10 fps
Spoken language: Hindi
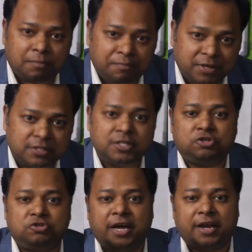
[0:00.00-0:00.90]

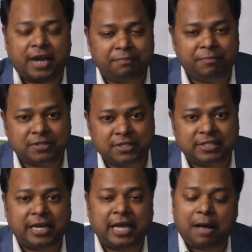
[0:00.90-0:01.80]
बिजनेस जो है राइट right बिजनेस
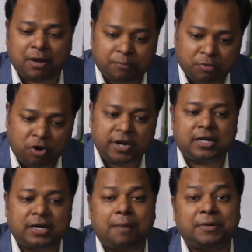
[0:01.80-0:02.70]
है आपका
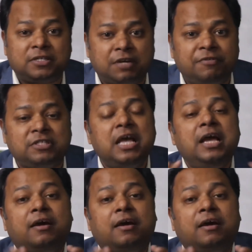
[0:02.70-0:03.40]
प्रोडक्ट आपकी सर्विस